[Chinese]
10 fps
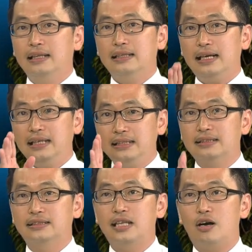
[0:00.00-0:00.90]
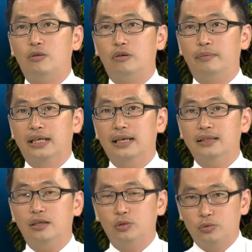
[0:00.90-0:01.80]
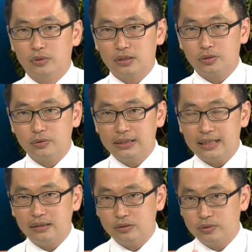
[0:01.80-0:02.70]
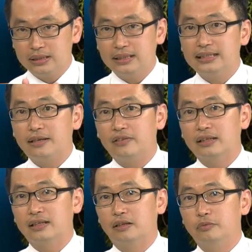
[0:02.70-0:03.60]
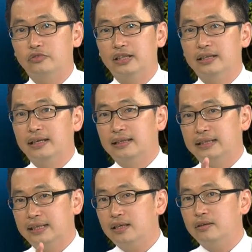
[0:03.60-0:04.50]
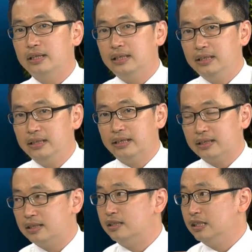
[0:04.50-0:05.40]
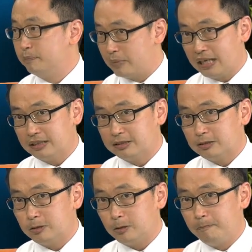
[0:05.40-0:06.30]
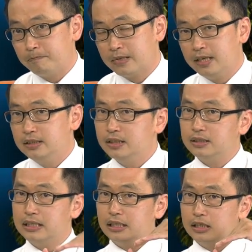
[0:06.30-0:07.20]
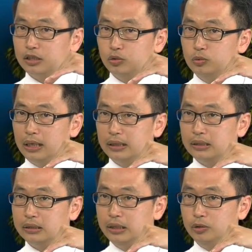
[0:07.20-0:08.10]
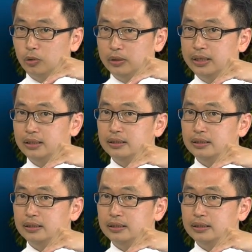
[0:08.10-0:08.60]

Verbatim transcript: 那一直到我们看到图的中下中间下方的一个部分，嗯，跌到了一零二一八的时候，嗯哼，接着呢，它突然，哎，有一天。